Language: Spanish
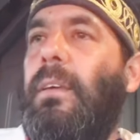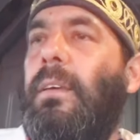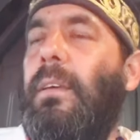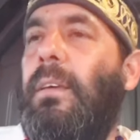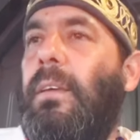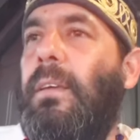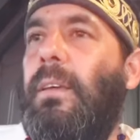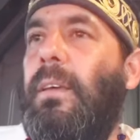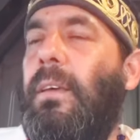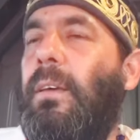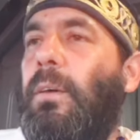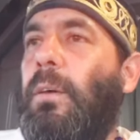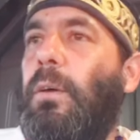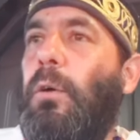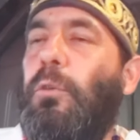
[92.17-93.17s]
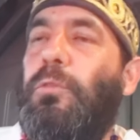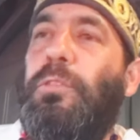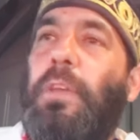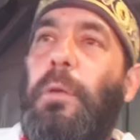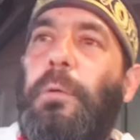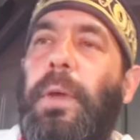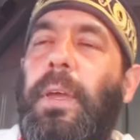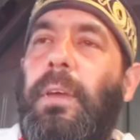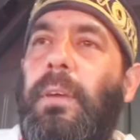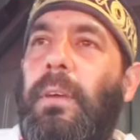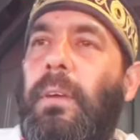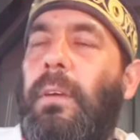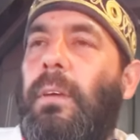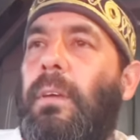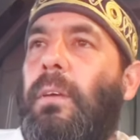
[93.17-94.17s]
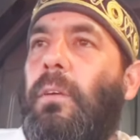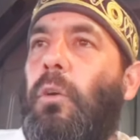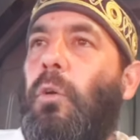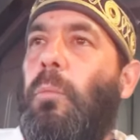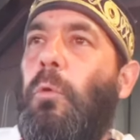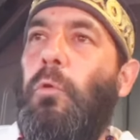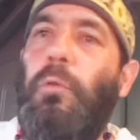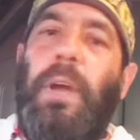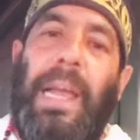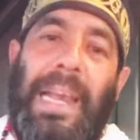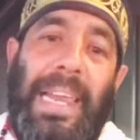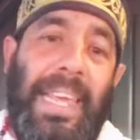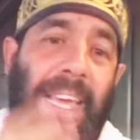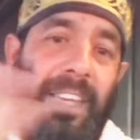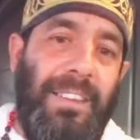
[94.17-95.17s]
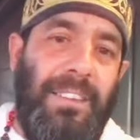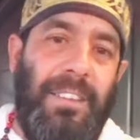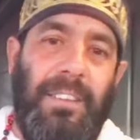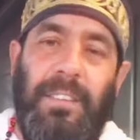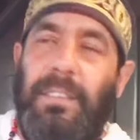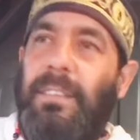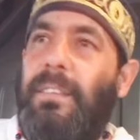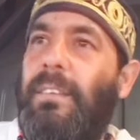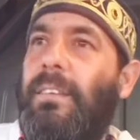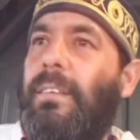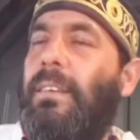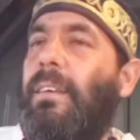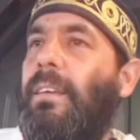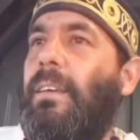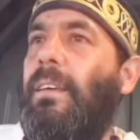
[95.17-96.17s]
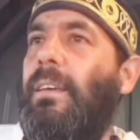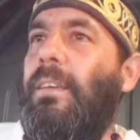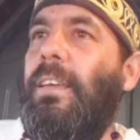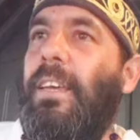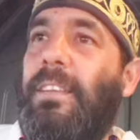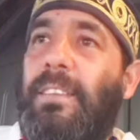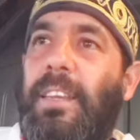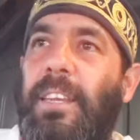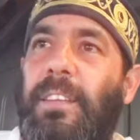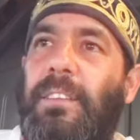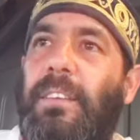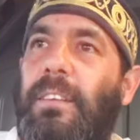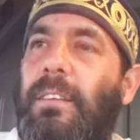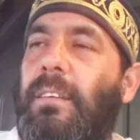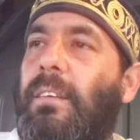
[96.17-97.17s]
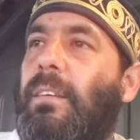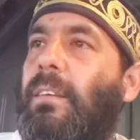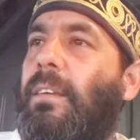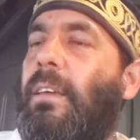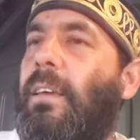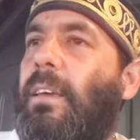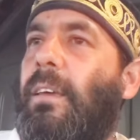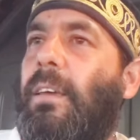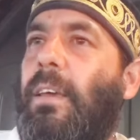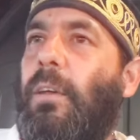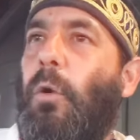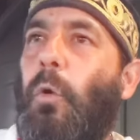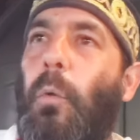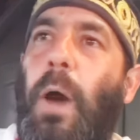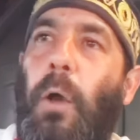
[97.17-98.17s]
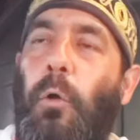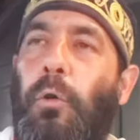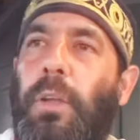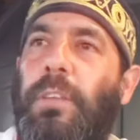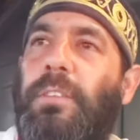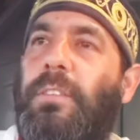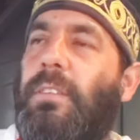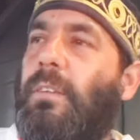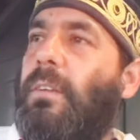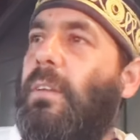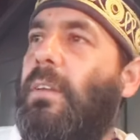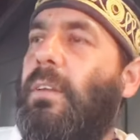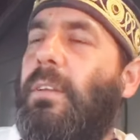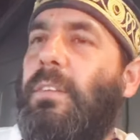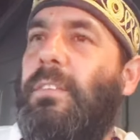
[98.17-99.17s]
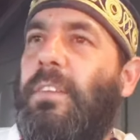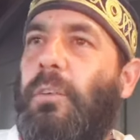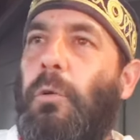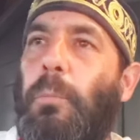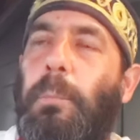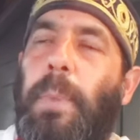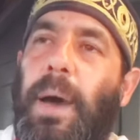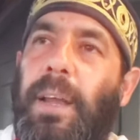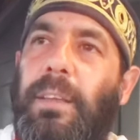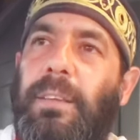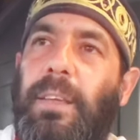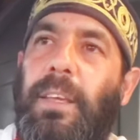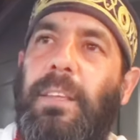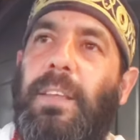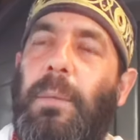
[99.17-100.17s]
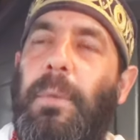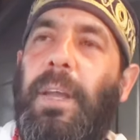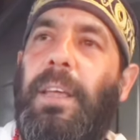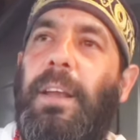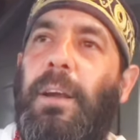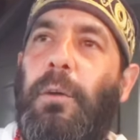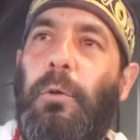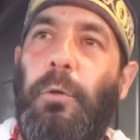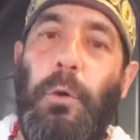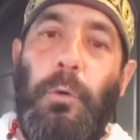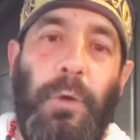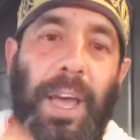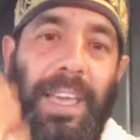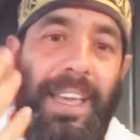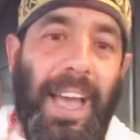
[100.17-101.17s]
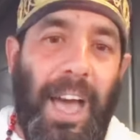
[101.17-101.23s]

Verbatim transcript: eh, o se ve como un cliente eh, y es triste que, los valores se comparen de esta manera, ¿no? De un ahijado